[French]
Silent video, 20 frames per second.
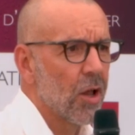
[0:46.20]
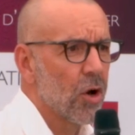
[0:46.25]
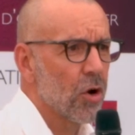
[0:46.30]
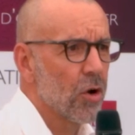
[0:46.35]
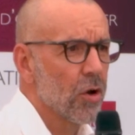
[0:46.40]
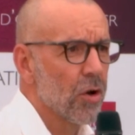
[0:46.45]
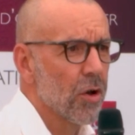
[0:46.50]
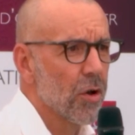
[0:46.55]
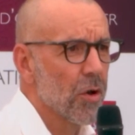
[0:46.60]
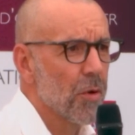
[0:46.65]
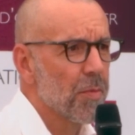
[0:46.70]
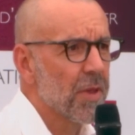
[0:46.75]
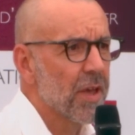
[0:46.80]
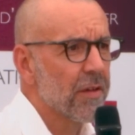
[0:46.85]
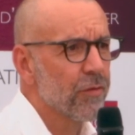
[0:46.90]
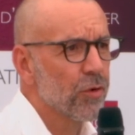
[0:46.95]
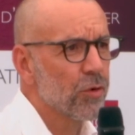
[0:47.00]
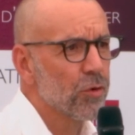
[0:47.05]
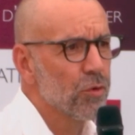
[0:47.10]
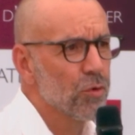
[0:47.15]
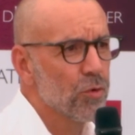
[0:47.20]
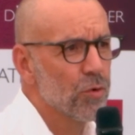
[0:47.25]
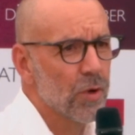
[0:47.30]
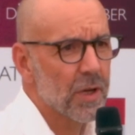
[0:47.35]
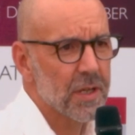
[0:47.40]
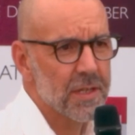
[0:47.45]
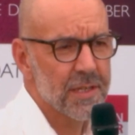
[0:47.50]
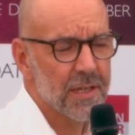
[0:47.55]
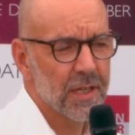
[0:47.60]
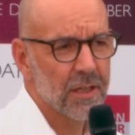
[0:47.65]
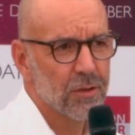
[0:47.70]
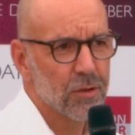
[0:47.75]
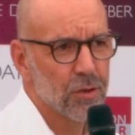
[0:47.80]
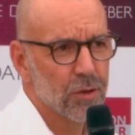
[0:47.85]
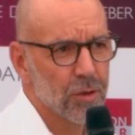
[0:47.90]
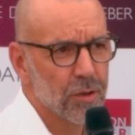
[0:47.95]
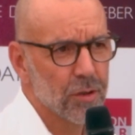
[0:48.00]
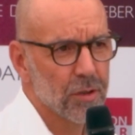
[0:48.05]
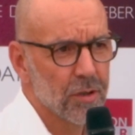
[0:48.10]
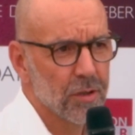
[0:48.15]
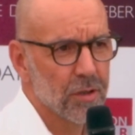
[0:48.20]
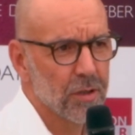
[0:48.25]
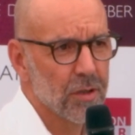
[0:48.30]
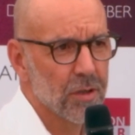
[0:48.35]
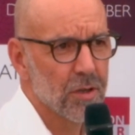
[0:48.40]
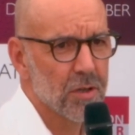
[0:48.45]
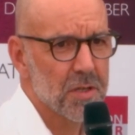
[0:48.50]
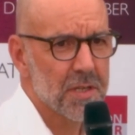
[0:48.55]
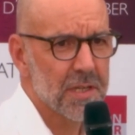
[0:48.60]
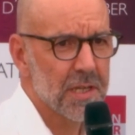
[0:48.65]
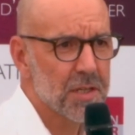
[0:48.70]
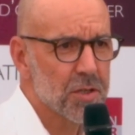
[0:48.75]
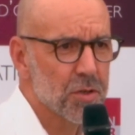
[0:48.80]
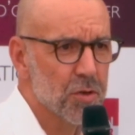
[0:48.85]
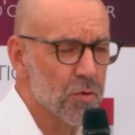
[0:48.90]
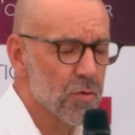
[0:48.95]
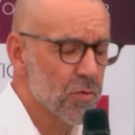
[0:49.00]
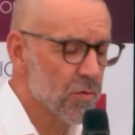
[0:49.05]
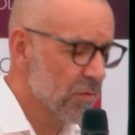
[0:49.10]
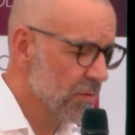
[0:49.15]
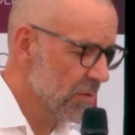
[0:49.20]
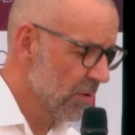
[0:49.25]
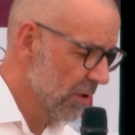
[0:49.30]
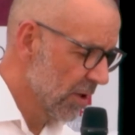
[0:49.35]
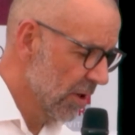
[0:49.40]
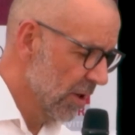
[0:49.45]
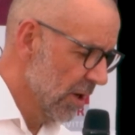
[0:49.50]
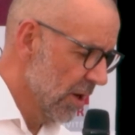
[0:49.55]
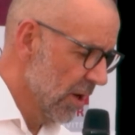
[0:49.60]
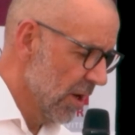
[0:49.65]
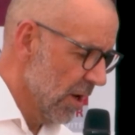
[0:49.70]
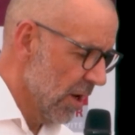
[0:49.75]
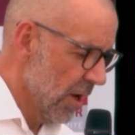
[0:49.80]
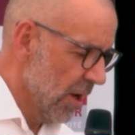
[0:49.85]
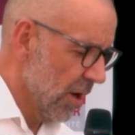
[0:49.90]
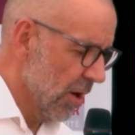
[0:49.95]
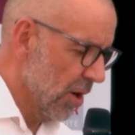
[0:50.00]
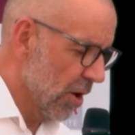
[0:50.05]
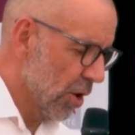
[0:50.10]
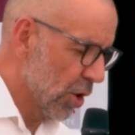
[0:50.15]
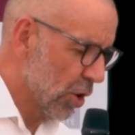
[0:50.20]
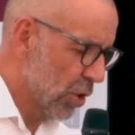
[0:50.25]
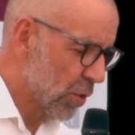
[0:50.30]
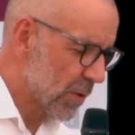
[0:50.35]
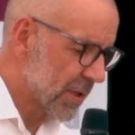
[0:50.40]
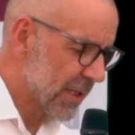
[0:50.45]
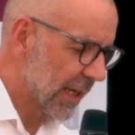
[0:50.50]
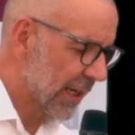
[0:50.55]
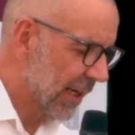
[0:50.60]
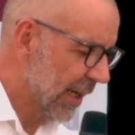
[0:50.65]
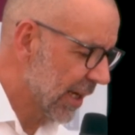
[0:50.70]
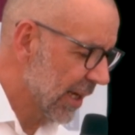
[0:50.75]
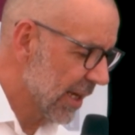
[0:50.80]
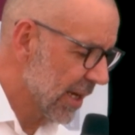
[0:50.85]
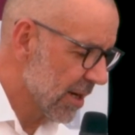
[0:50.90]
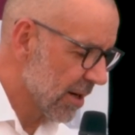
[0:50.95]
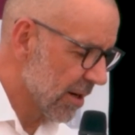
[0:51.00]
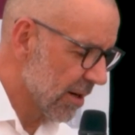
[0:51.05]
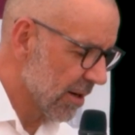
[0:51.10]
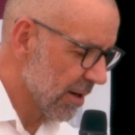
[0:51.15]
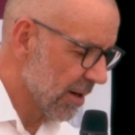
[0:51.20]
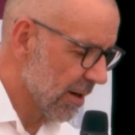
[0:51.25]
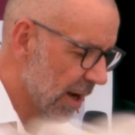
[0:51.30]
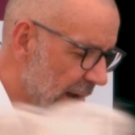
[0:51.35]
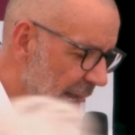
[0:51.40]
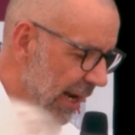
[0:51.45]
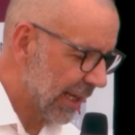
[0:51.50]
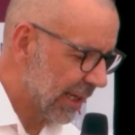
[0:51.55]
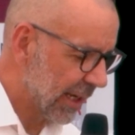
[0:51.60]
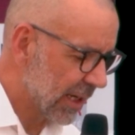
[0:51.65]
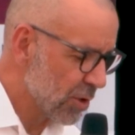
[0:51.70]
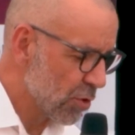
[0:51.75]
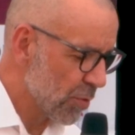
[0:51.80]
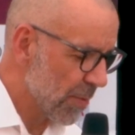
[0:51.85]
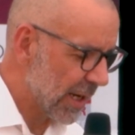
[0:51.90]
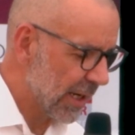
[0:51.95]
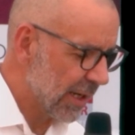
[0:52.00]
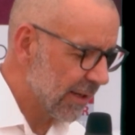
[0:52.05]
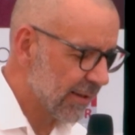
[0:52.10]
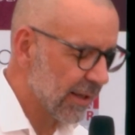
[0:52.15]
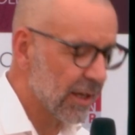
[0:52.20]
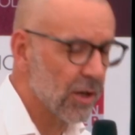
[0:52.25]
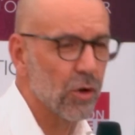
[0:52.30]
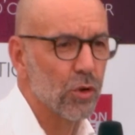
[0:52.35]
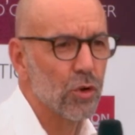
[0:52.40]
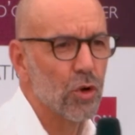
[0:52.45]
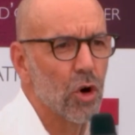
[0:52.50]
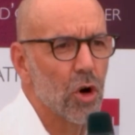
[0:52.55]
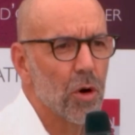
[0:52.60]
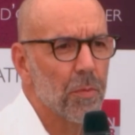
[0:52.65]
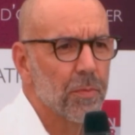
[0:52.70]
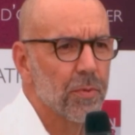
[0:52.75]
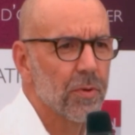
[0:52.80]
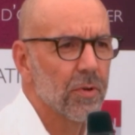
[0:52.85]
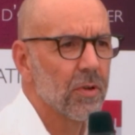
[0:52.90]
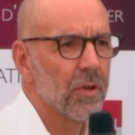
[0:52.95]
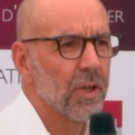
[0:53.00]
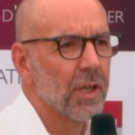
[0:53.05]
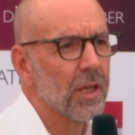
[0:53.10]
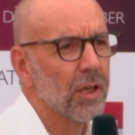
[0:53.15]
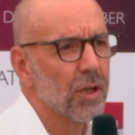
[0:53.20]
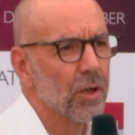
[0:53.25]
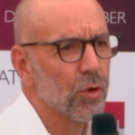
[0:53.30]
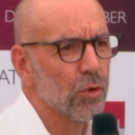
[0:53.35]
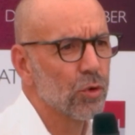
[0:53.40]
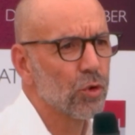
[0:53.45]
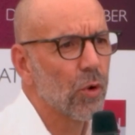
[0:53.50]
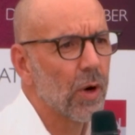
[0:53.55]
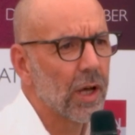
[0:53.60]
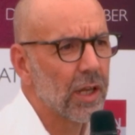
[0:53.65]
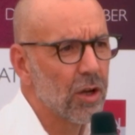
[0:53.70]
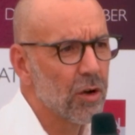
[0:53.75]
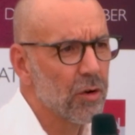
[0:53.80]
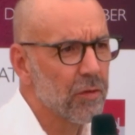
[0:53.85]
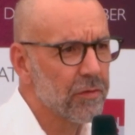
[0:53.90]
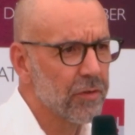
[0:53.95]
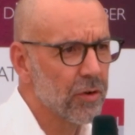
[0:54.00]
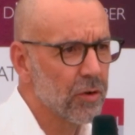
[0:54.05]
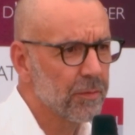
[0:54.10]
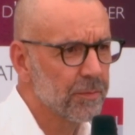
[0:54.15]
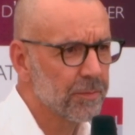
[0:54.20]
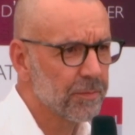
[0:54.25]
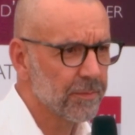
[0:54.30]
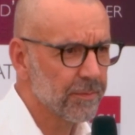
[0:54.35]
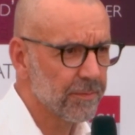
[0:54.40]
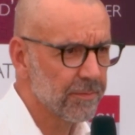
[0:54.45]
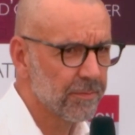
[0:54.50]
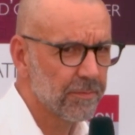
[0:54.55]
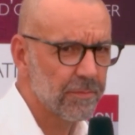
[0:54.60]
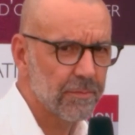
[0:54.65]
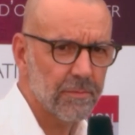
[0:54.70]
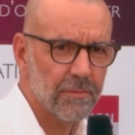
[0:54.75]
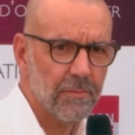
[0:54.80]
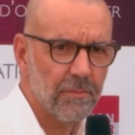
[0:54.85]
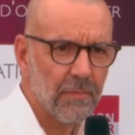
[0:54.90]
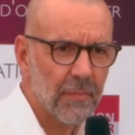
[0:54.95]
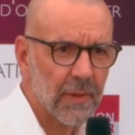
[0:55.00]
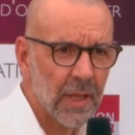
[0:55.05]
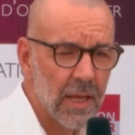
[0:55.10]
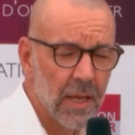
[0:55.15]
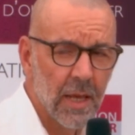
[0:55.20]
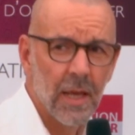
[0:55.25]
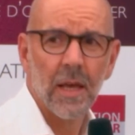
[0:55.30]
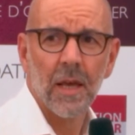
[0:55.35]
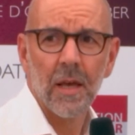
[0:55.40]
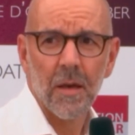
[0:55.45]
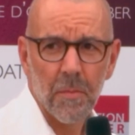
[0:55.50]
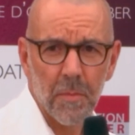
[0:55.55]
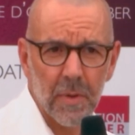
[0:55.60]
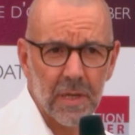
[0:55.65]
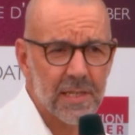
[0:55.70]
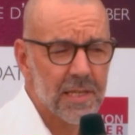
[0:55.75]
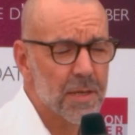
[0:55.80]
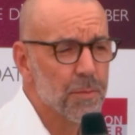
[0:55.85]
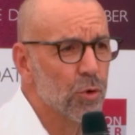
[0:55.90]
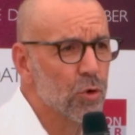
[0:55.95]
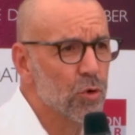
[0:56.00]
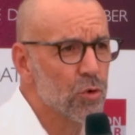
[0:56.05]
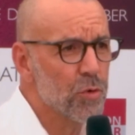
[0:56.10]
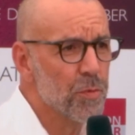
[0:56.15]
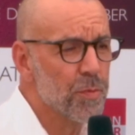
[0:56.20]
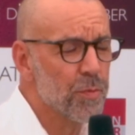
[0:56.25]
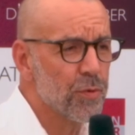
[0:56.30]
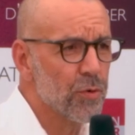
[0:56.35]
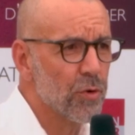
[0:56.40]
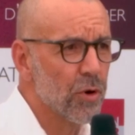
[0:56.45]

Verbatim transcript: Alors, euh, bienvenue à cette euh, session consacrée à, la crise humanitaire en Europe et aux droits de l'enfant. Merci beaucoup